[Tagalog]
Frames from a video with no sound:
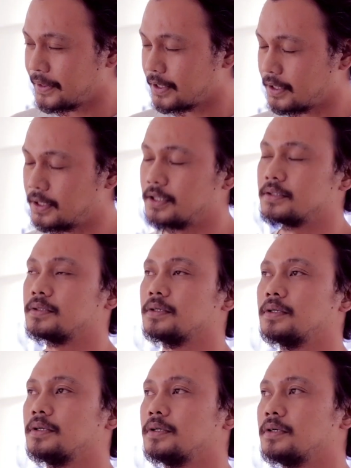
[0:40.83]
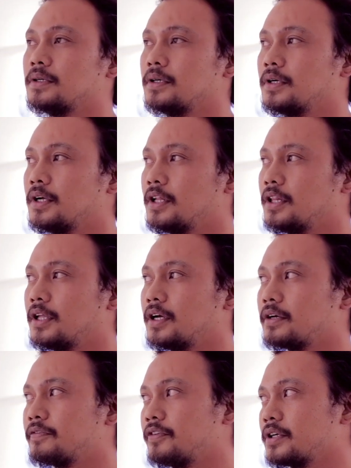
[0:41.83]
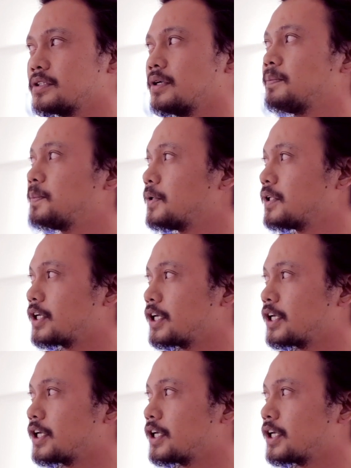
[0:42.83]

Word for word: yeah so like for example